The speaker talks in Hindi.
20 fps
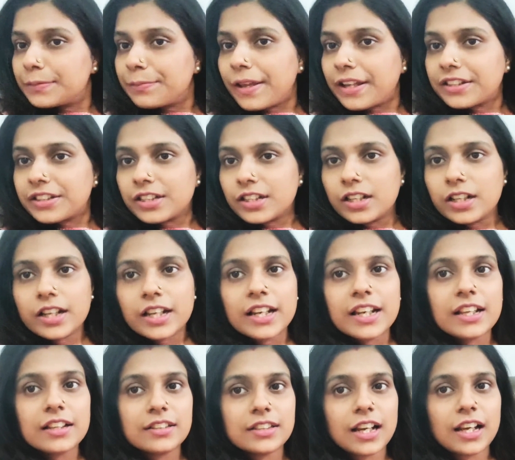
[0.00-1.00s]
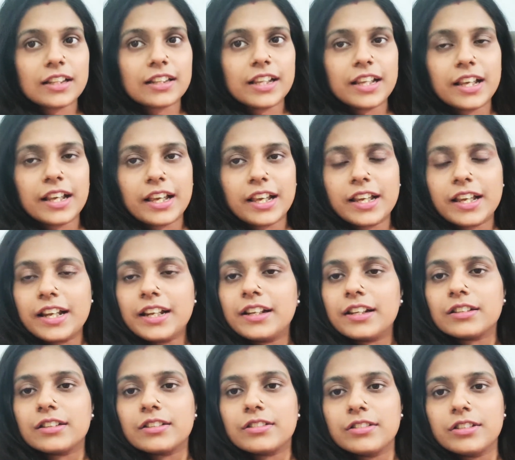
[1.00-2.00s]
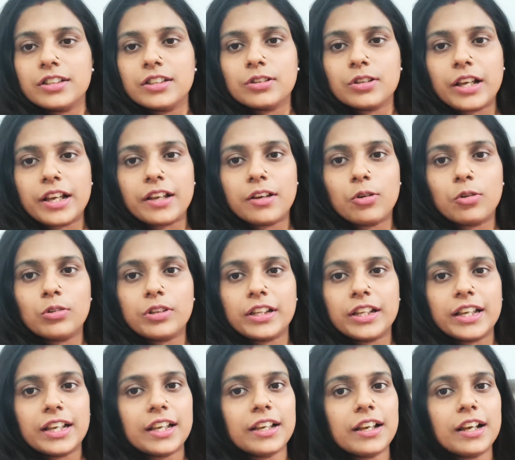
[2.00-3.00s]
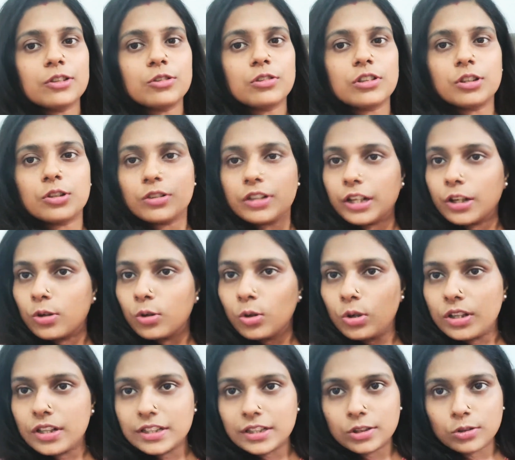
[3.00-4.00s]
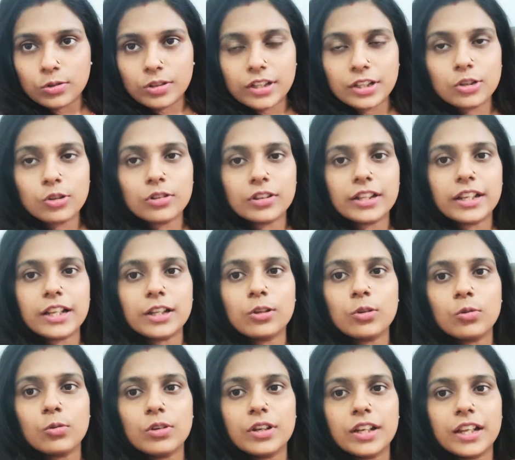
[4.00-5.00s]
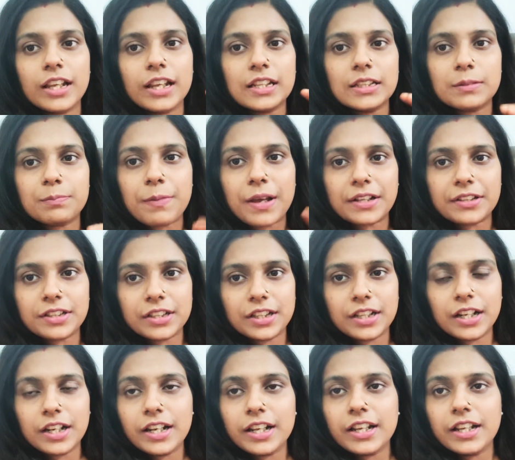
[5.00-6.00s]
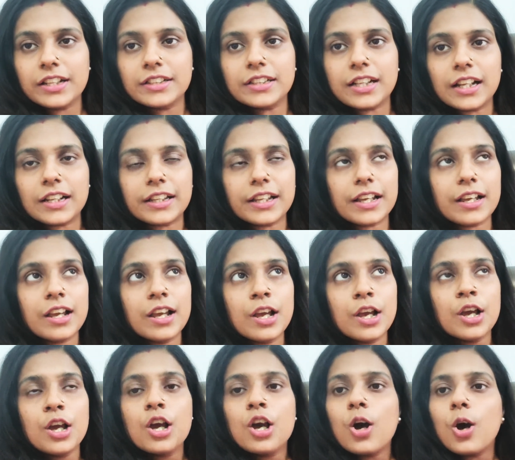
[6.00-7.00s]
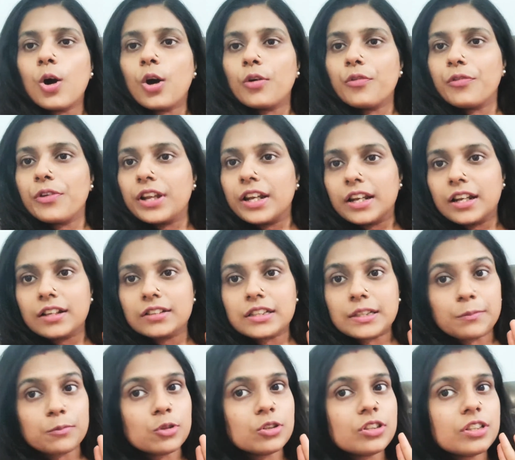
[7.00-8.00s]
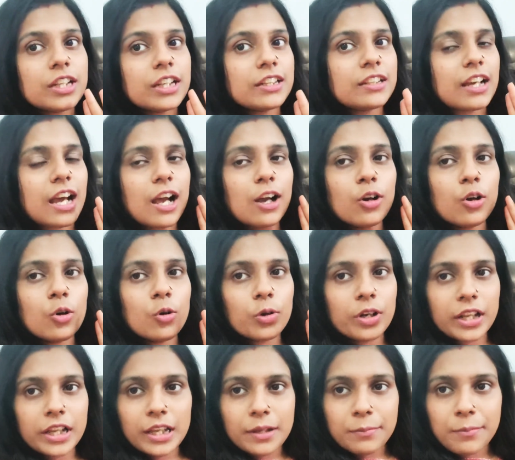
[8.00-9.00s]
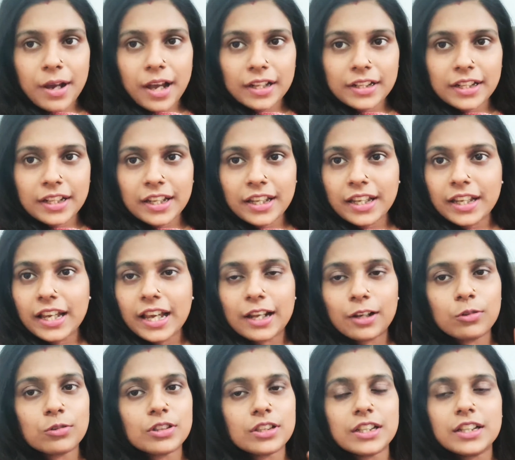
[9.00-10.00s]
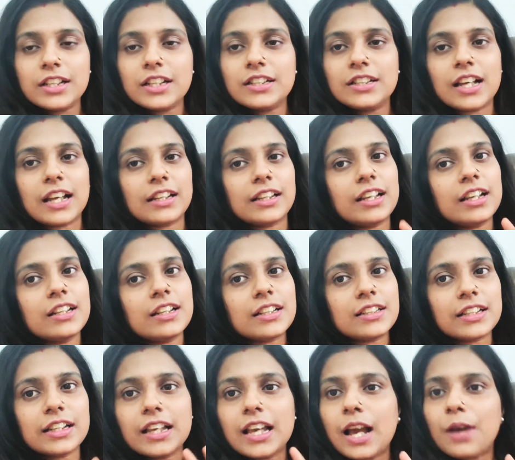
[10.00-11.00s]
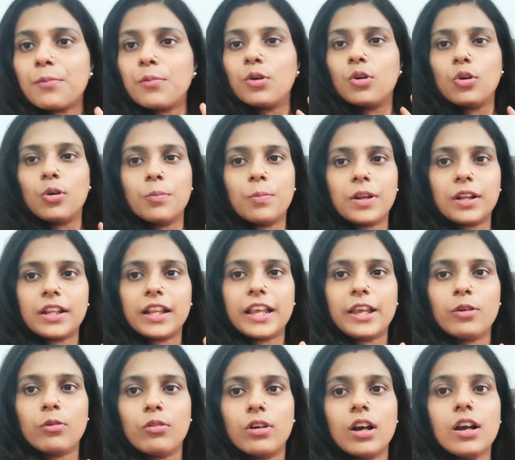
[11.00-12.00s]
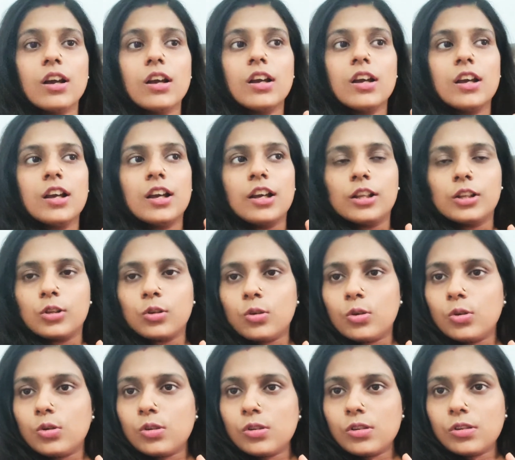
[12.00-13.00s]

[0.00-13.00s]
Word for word: इंस्पेक्शन के लिए जाते हैं इंडस्ट्रीज़ है, होती हैं या छोटे छोटे कोल्ड स्टोरेज होते हैं तो उनके इंस्पेक्शन के लिए ये जाते हैं और फिर सब कुछ ठीक ठाक होने के बाद ही एनओसी दी जाती है जैसे कि आप लोगों को पता ही होगा तो